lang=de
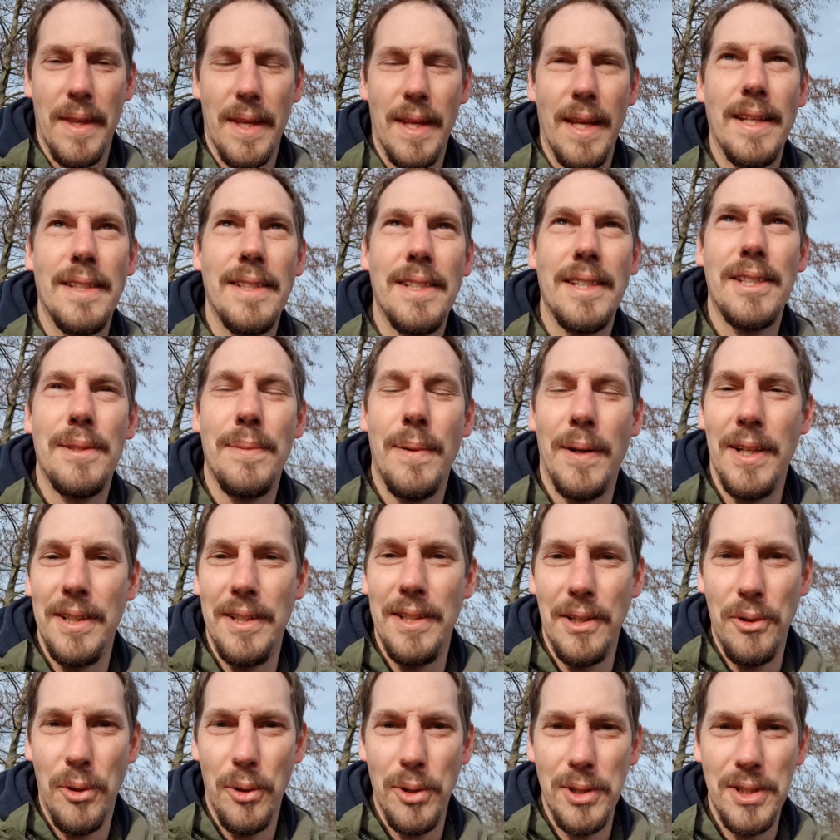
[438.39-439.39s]
Es ist zwar nicht
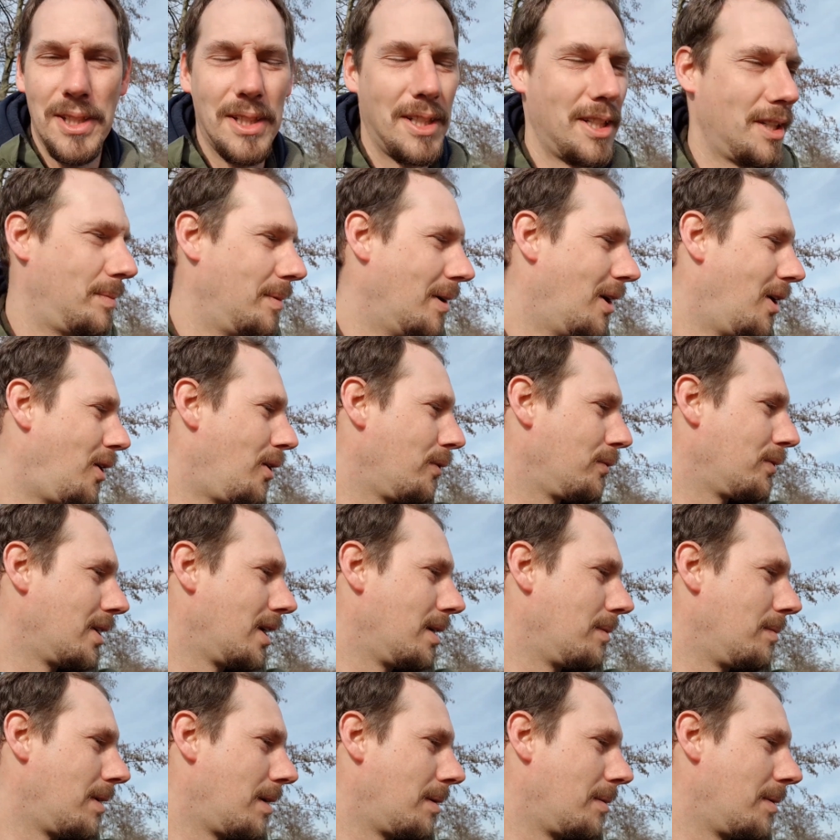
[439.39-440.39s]
die Größe, die ich mir erhofft
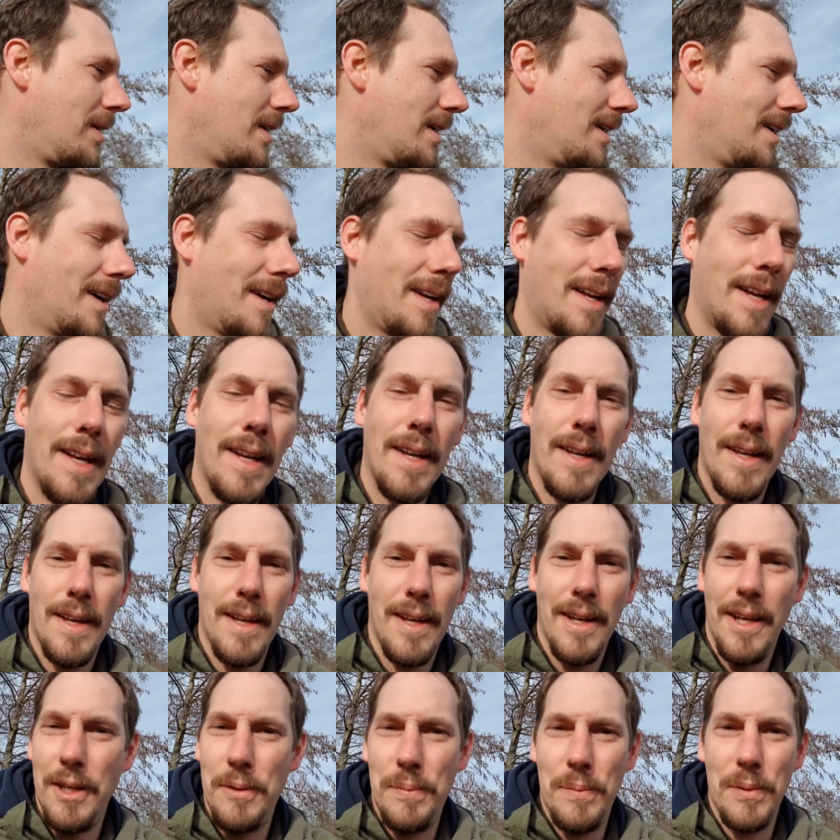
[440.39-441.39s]
habe, aber
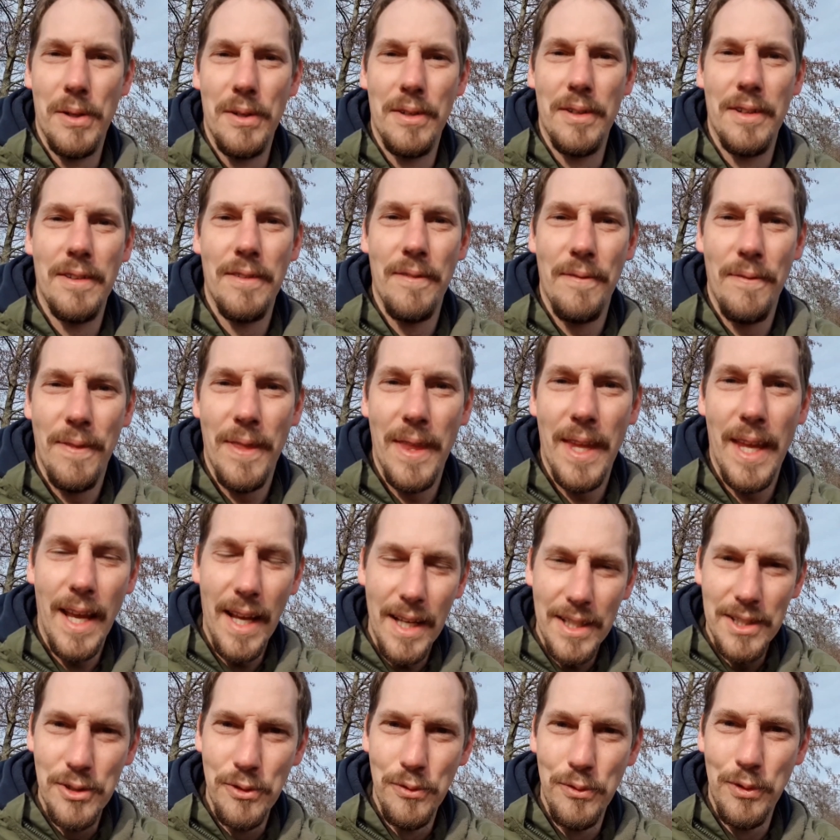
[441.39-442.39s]
ich bin
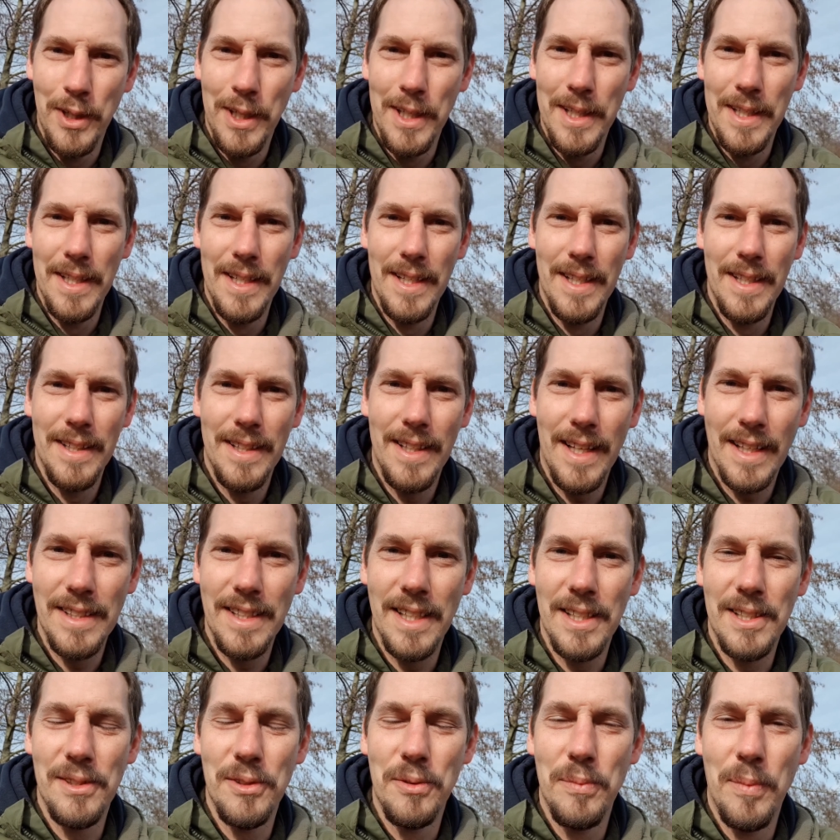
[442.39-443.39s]
echt zufrieden, dass
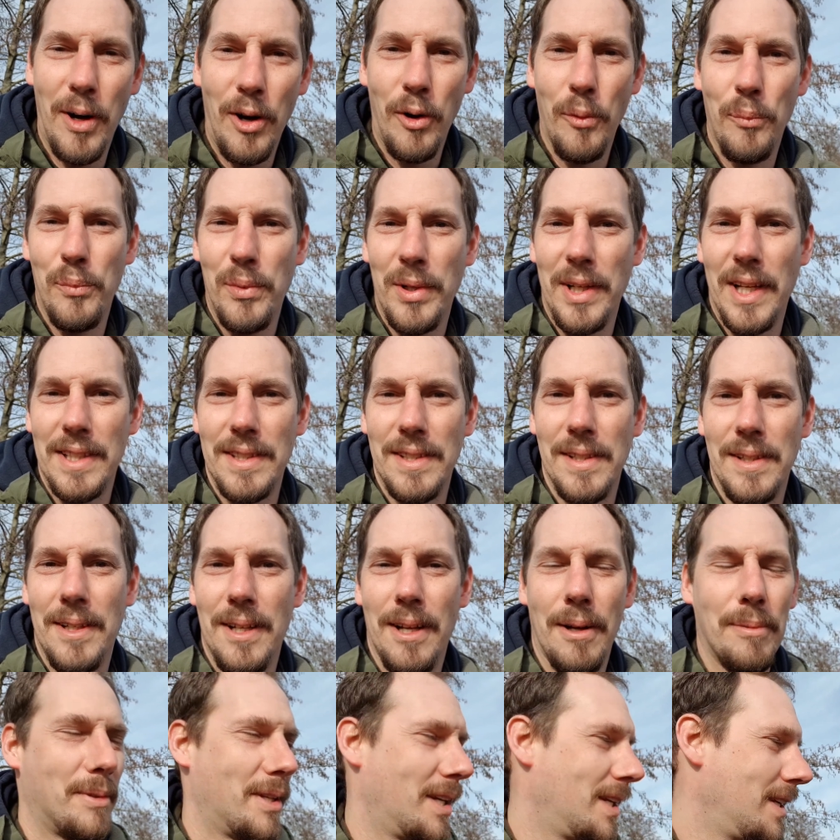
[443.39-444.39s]
das überhaupt jetzt
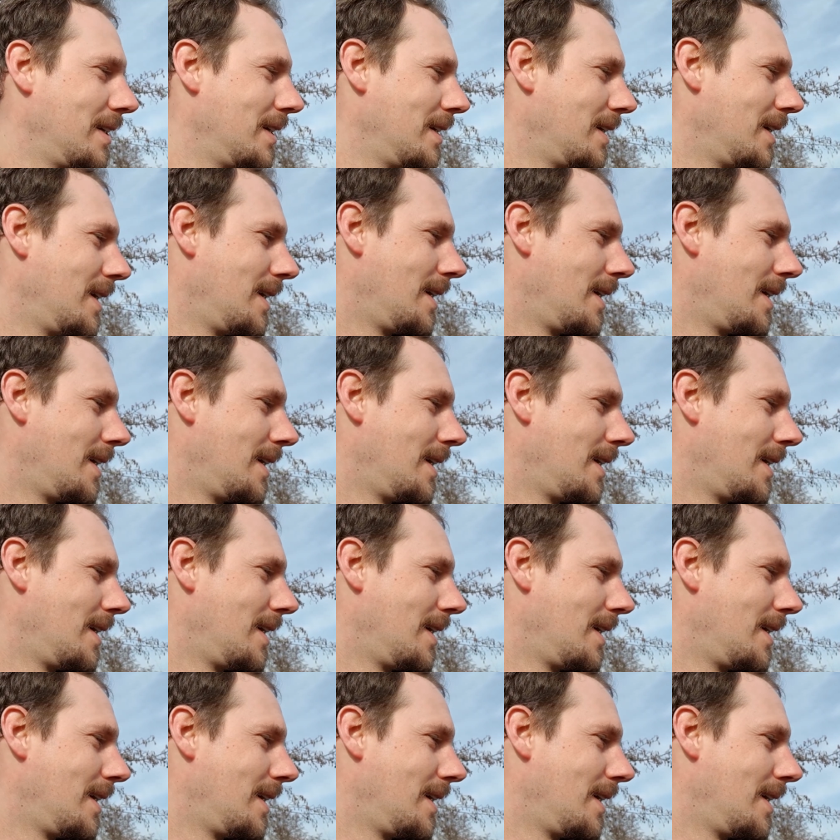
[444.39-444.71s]
geklappt hat. Ne?